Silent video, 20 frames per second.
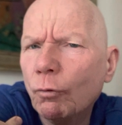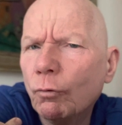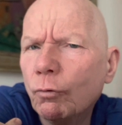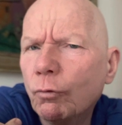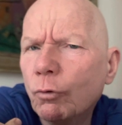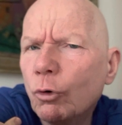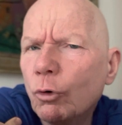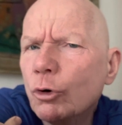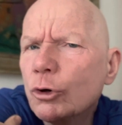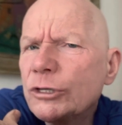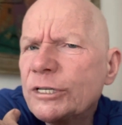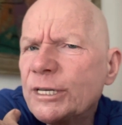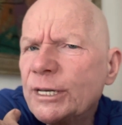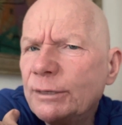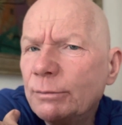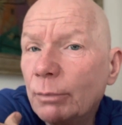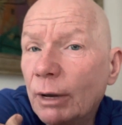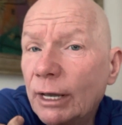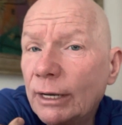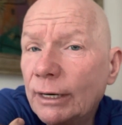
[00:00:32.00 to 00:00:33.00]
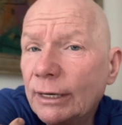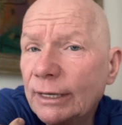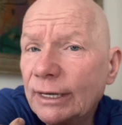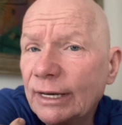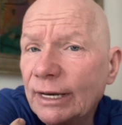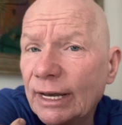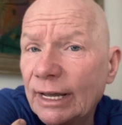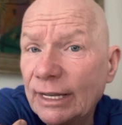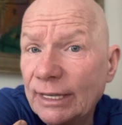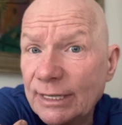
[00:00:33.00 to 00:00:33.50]
wo sind meine
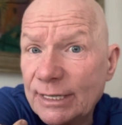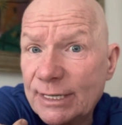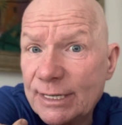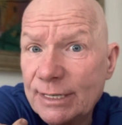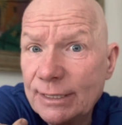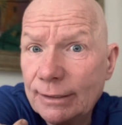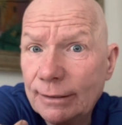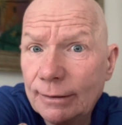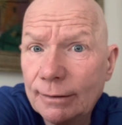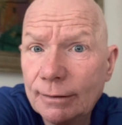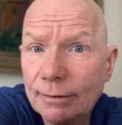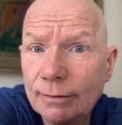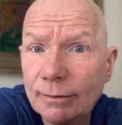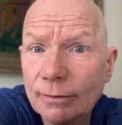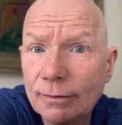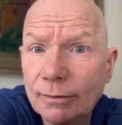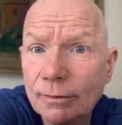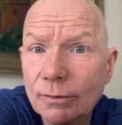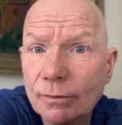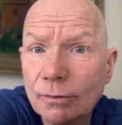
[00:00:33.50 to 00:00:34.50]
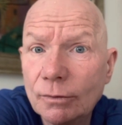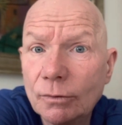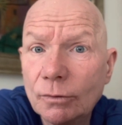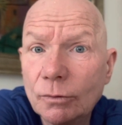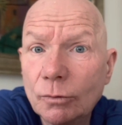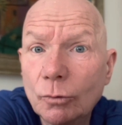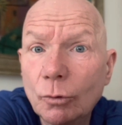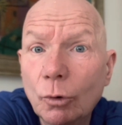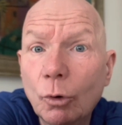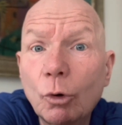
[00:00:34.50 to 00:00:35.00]
Grenzen
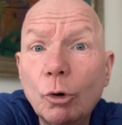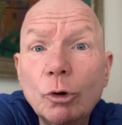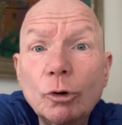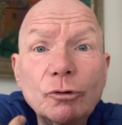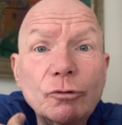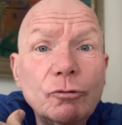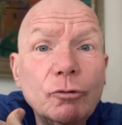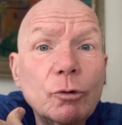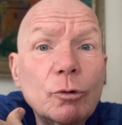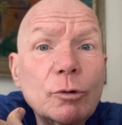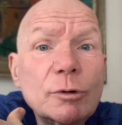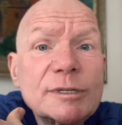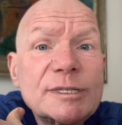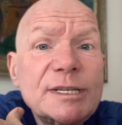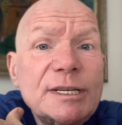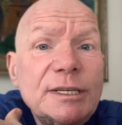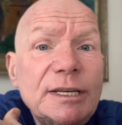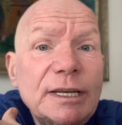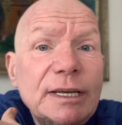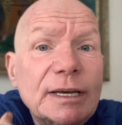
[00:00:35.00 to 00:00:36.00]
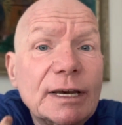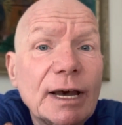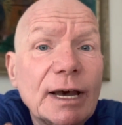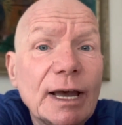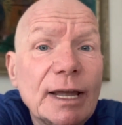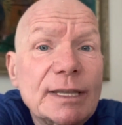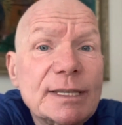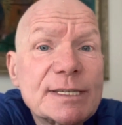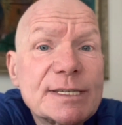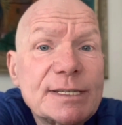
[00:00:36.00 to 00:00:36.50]
und wo sind die
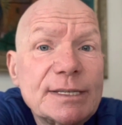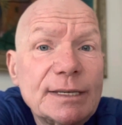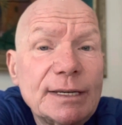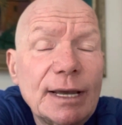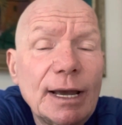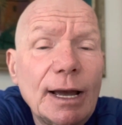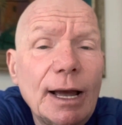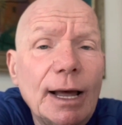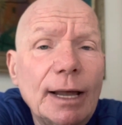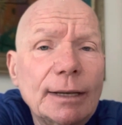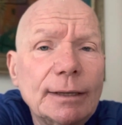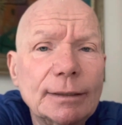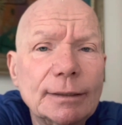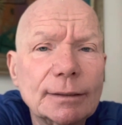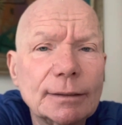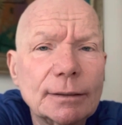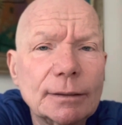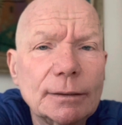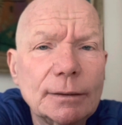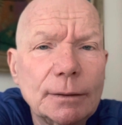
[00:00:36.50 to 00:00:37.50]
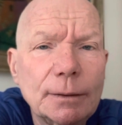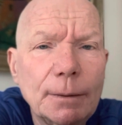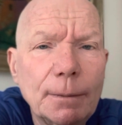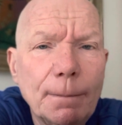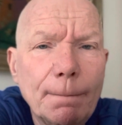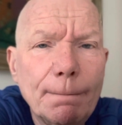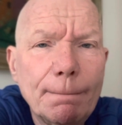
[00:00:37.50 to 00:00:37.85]
Grenzen der anderen.